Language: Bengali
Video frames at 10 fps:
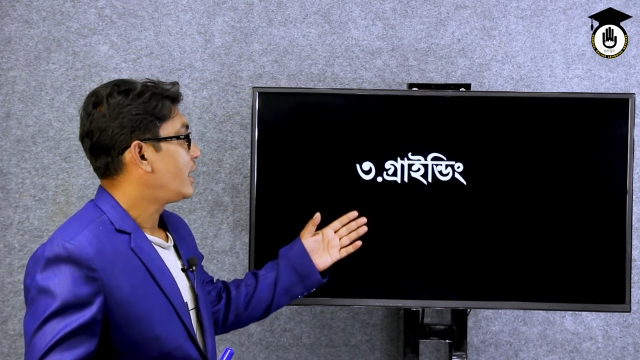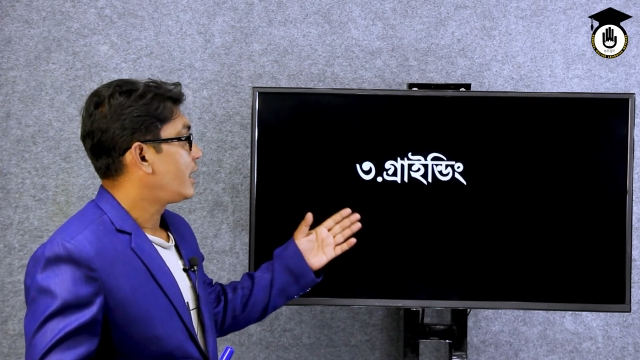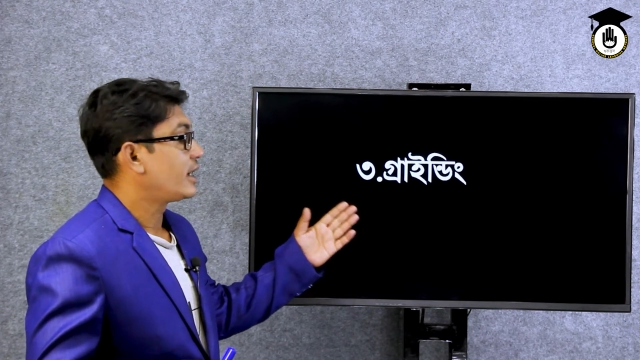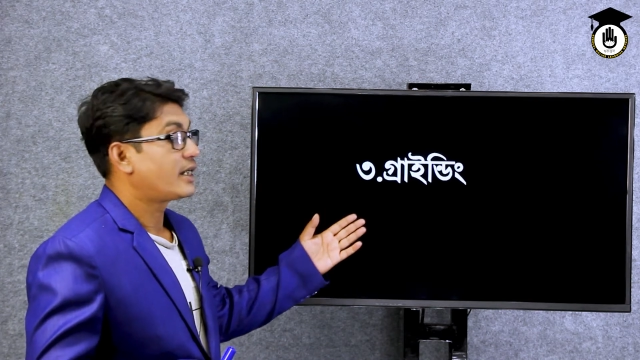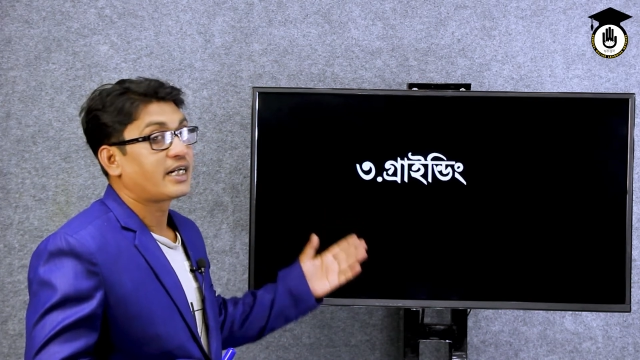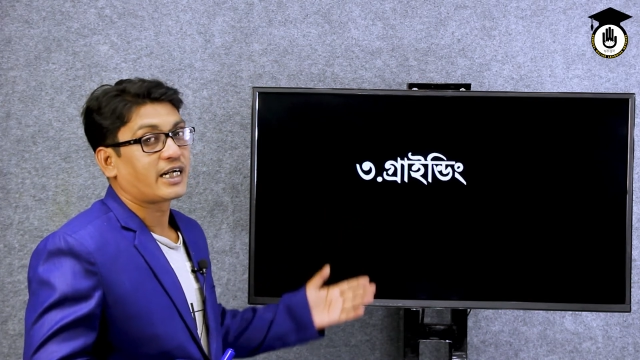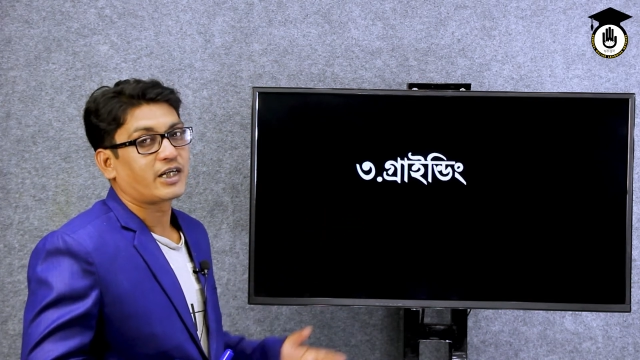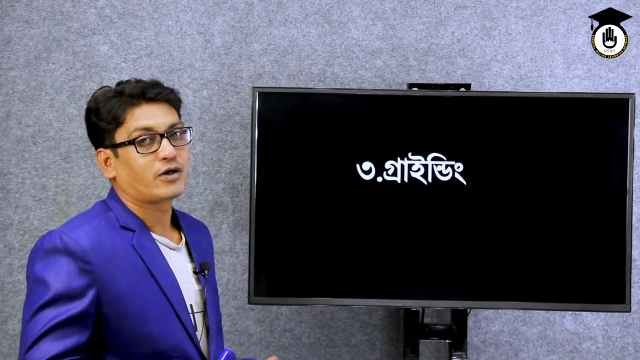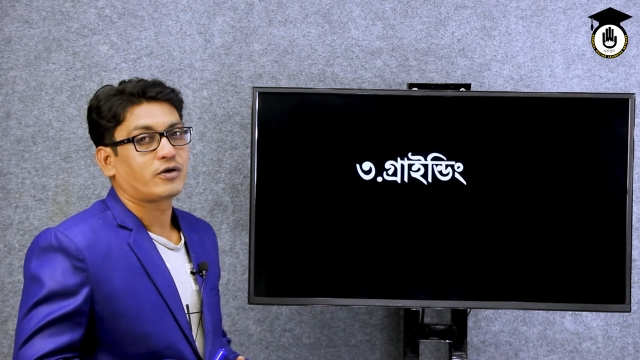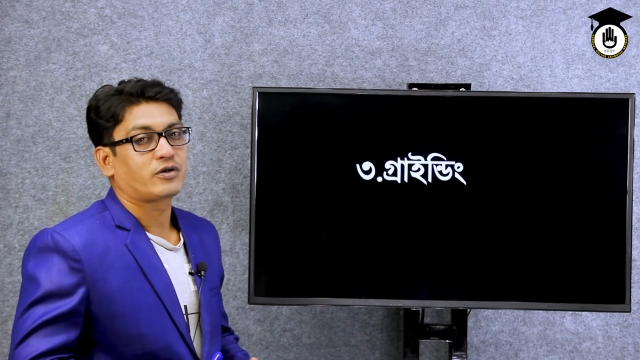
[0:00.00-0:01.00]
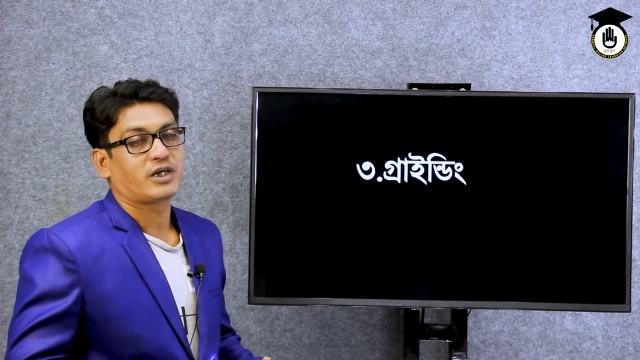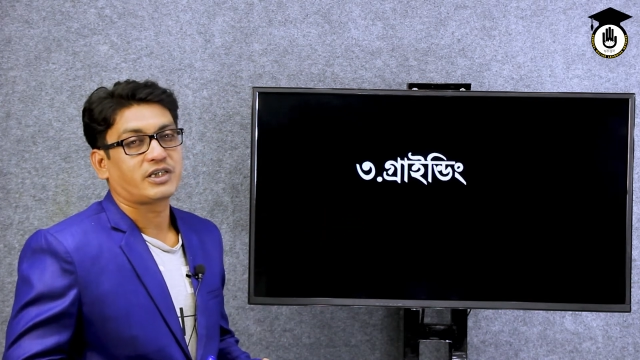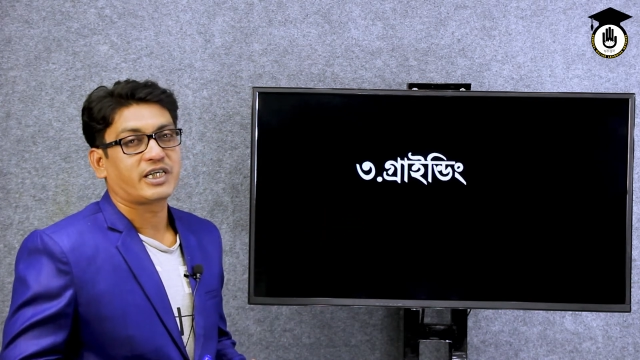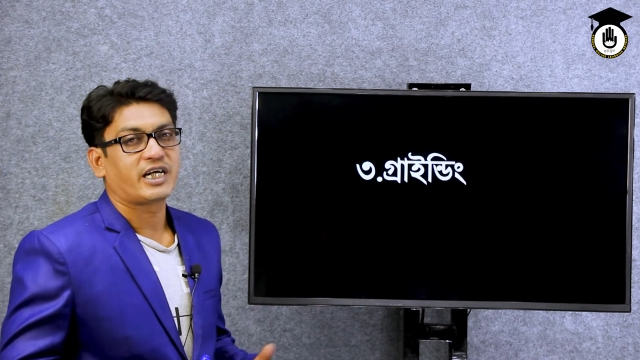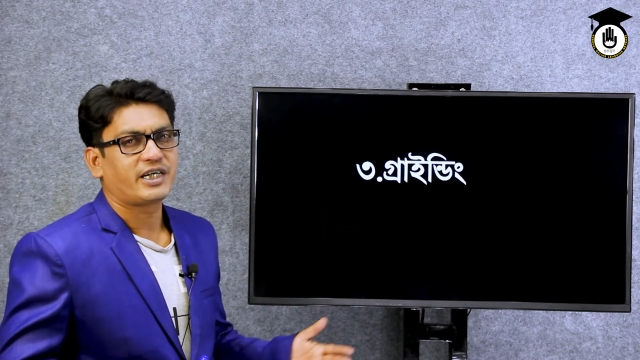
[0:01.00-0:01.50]
এই গ্রাইন্ডিং করতে হয়
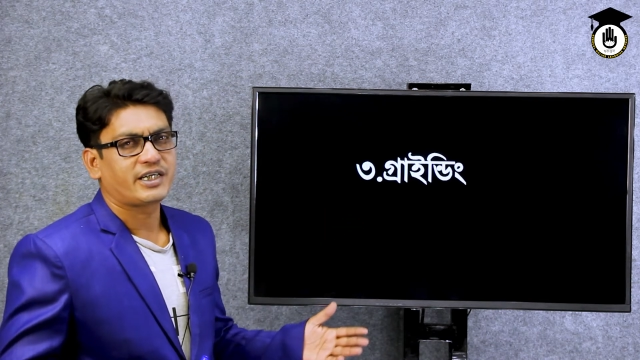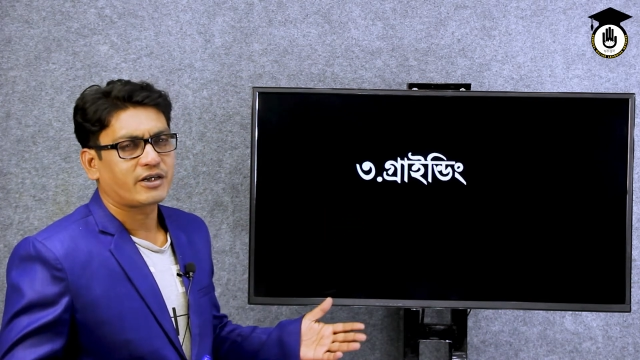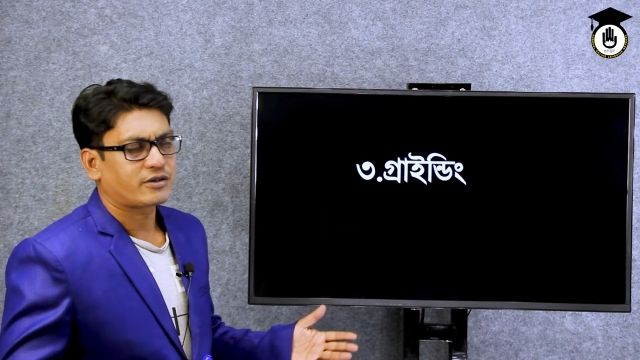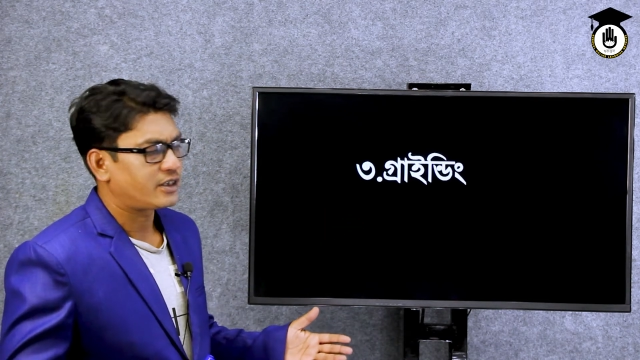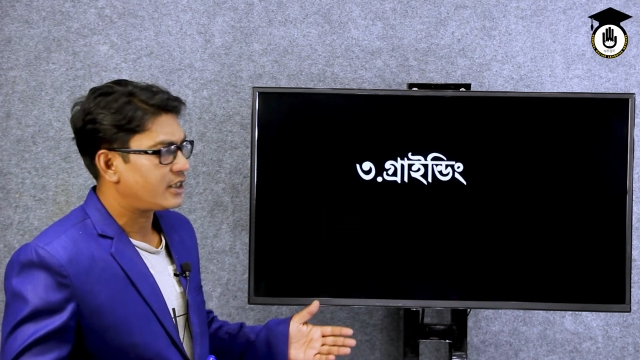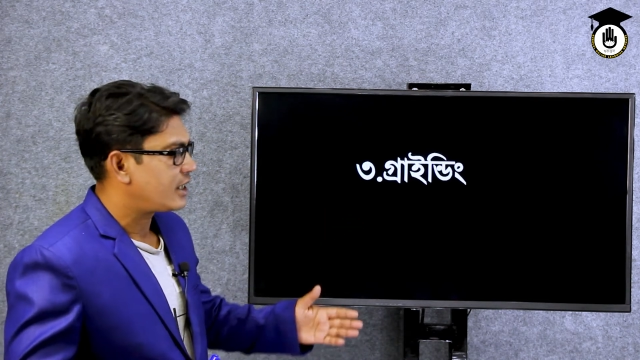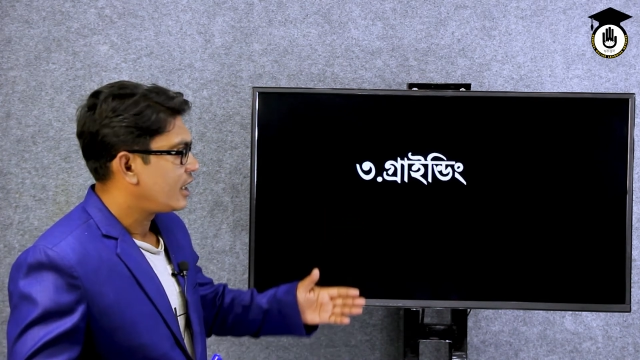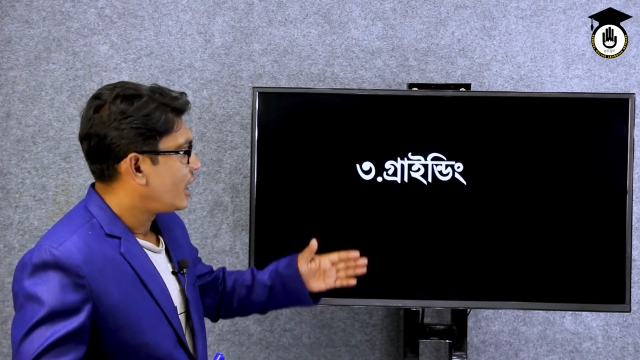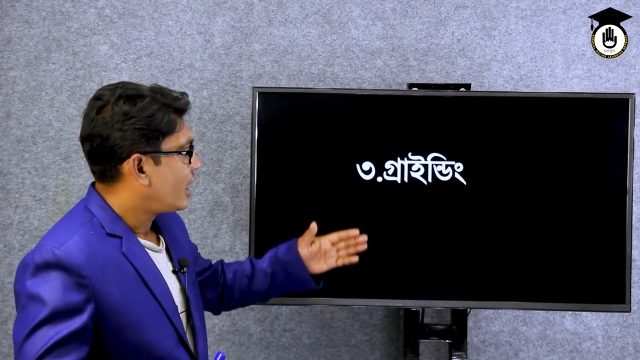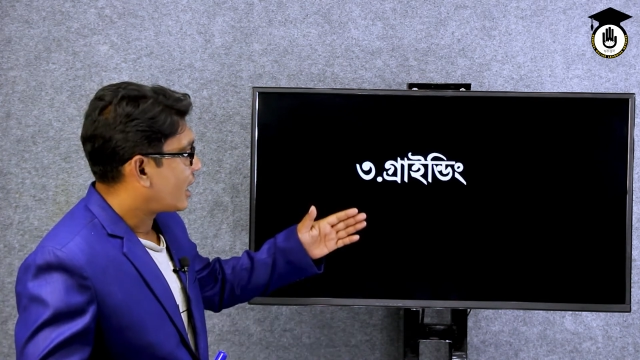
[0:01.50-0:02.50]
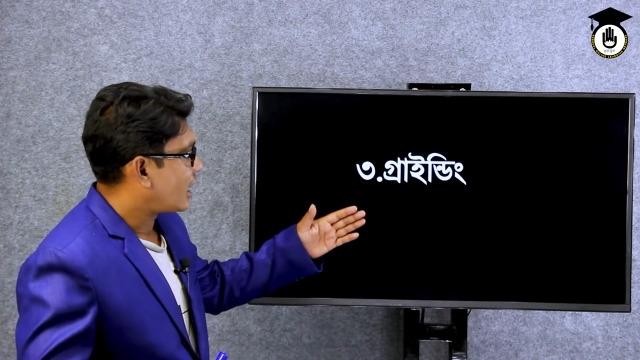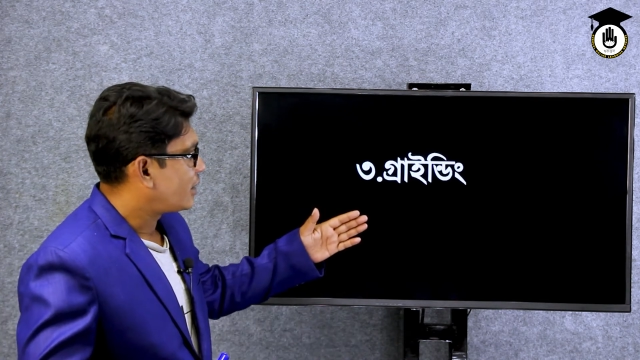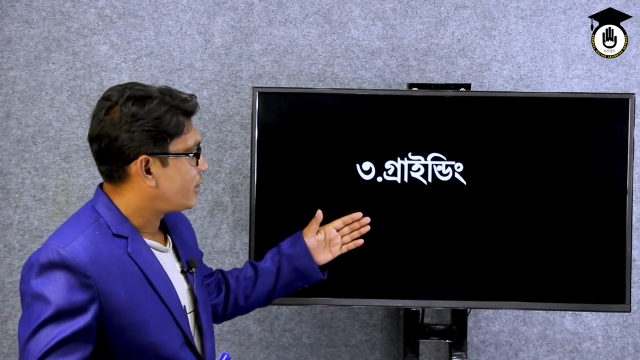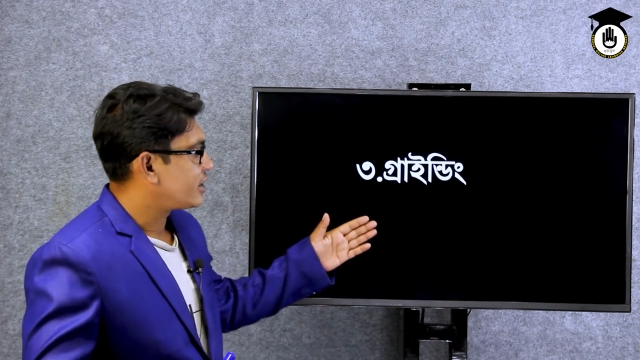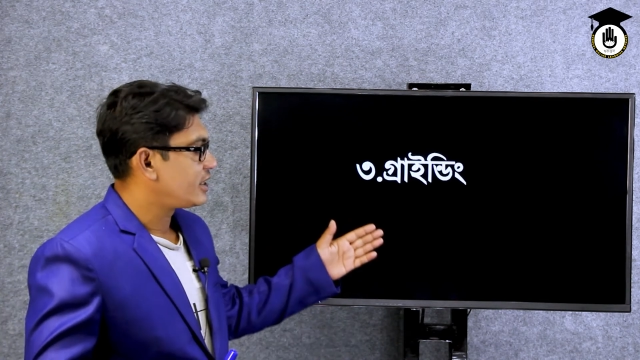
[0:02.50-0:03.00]
সেই গ্রাইন্ডিংটা হচ্ছে যে কাটিং
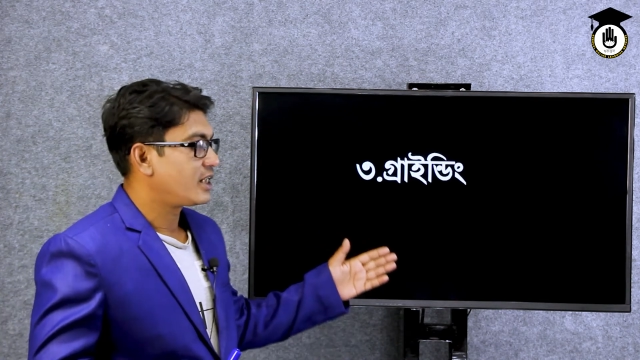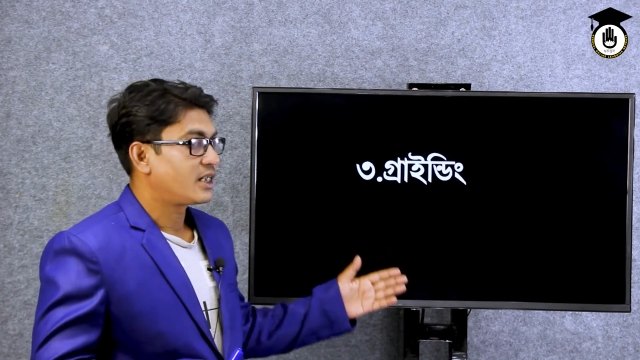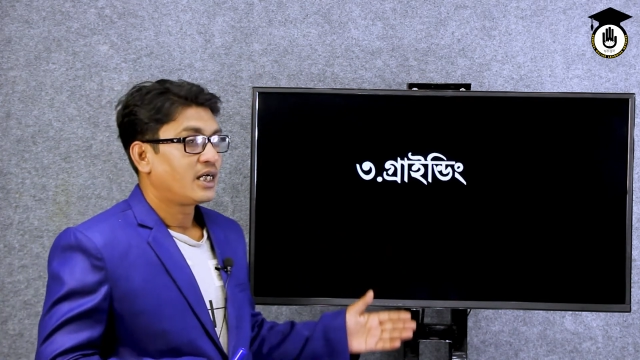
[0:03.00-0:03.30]
মেশিনের